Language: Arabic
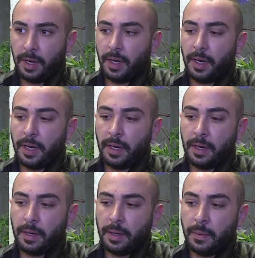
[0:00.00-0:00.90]

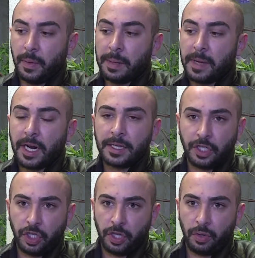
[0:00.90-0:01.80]
إيه، ولا مرة
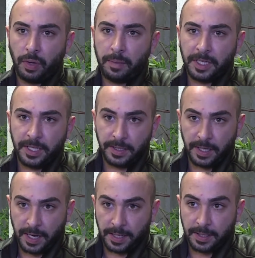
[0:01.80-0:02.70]
احتجت انه امد ايدي
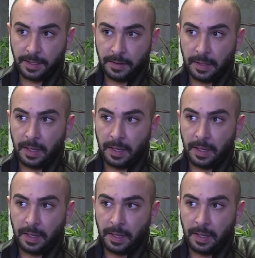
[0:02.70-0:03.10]
لحدا